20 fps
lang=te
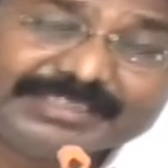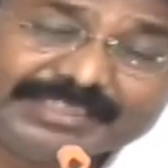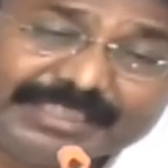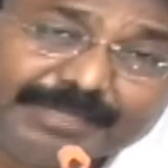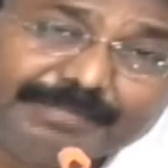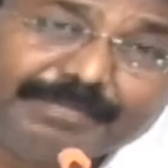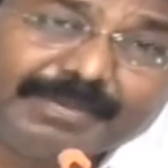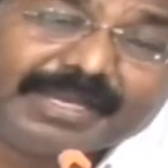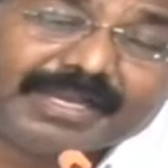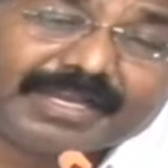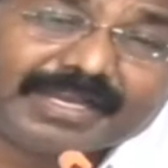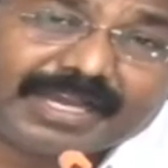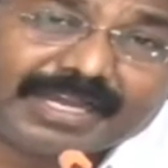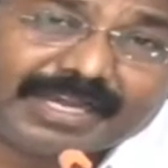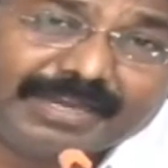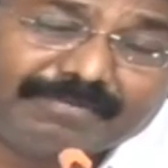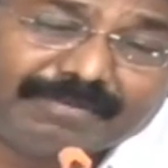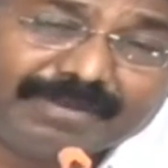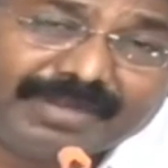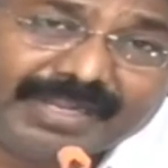సిబిఐ
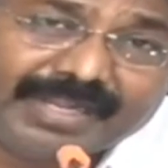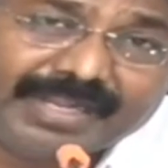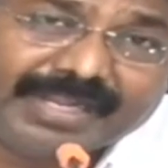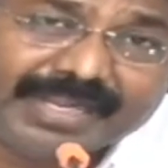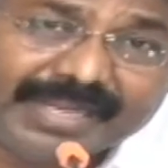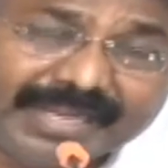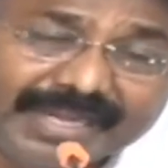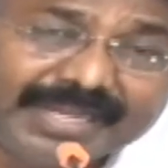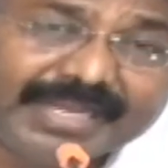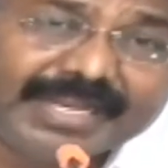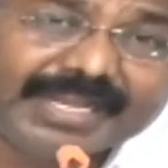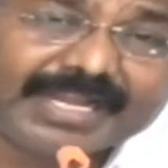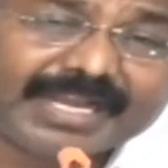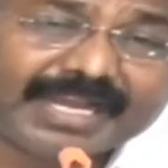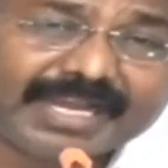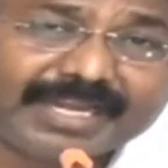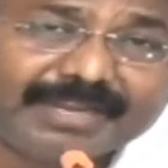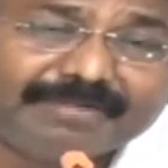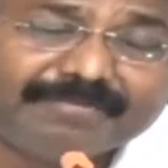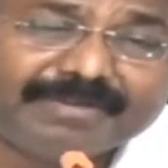కానివ్వండి ఈడీ
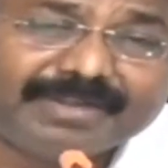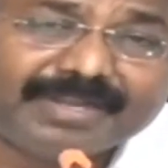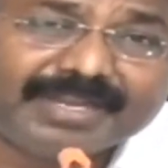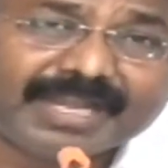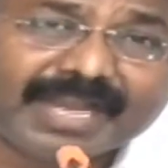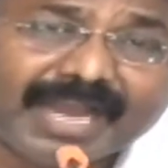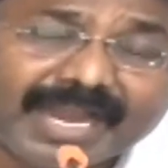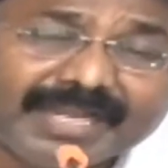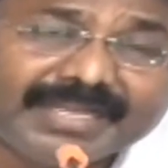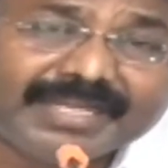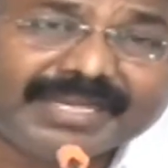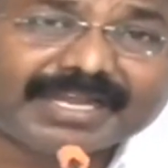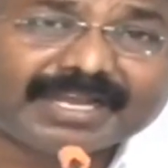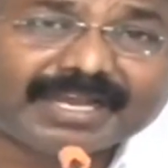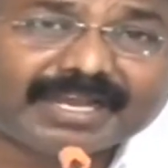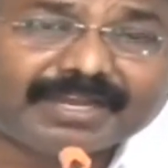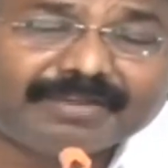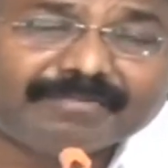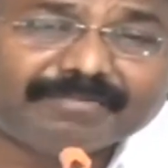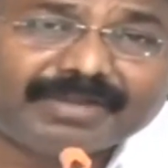కానివ్వండి ఐటీ
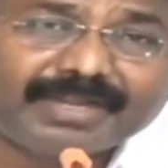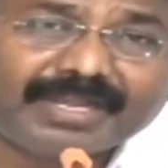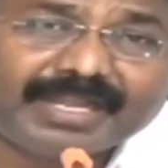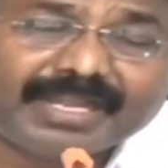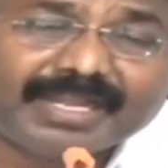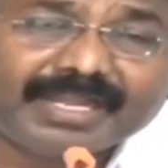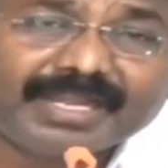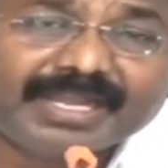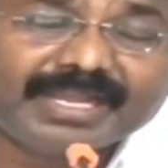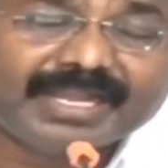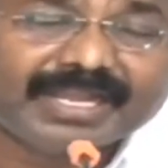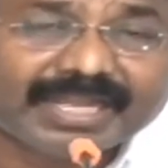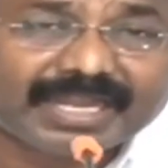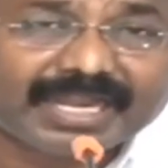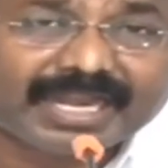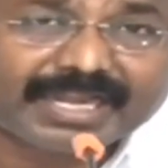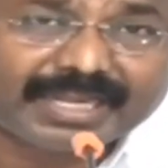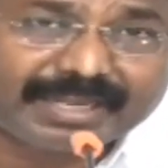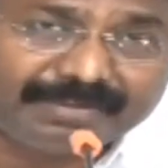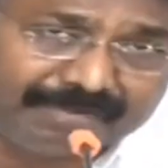కానివ్వండి
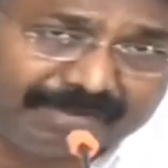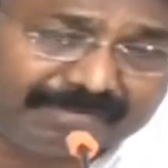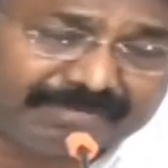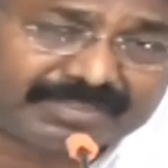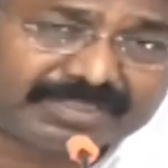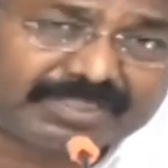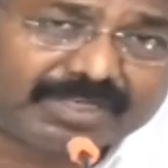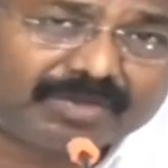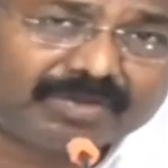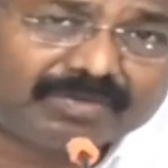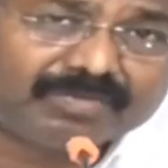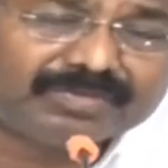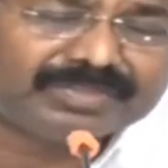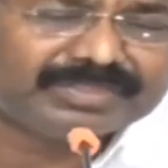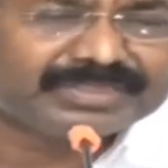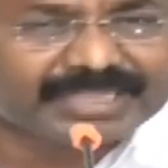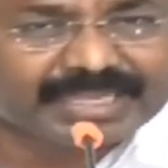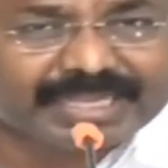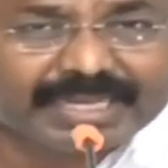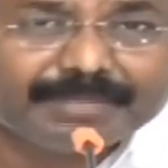ఇలాంటి వ్యవస్థలో
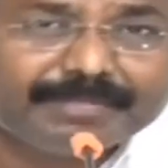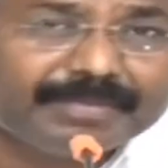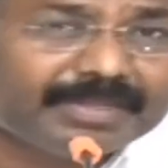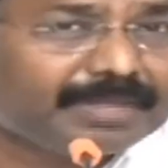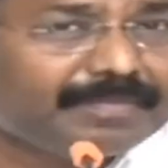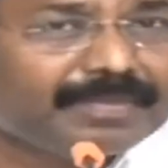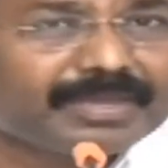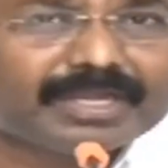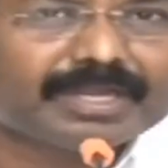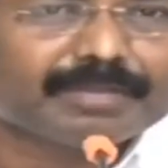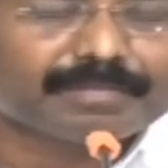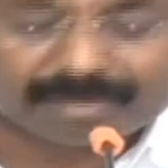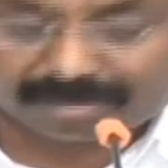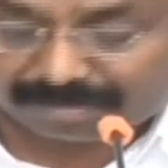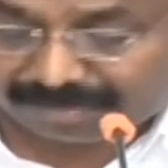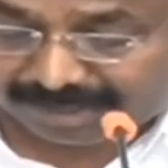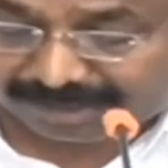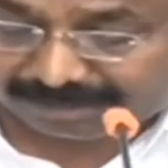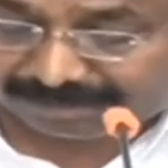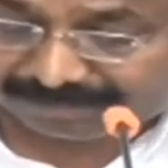దేని మీద మీకు
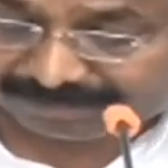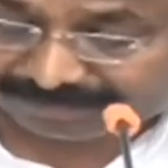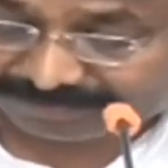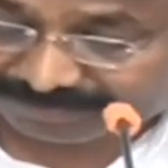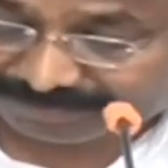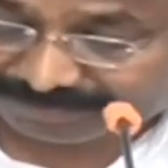నమ్మకం లేదు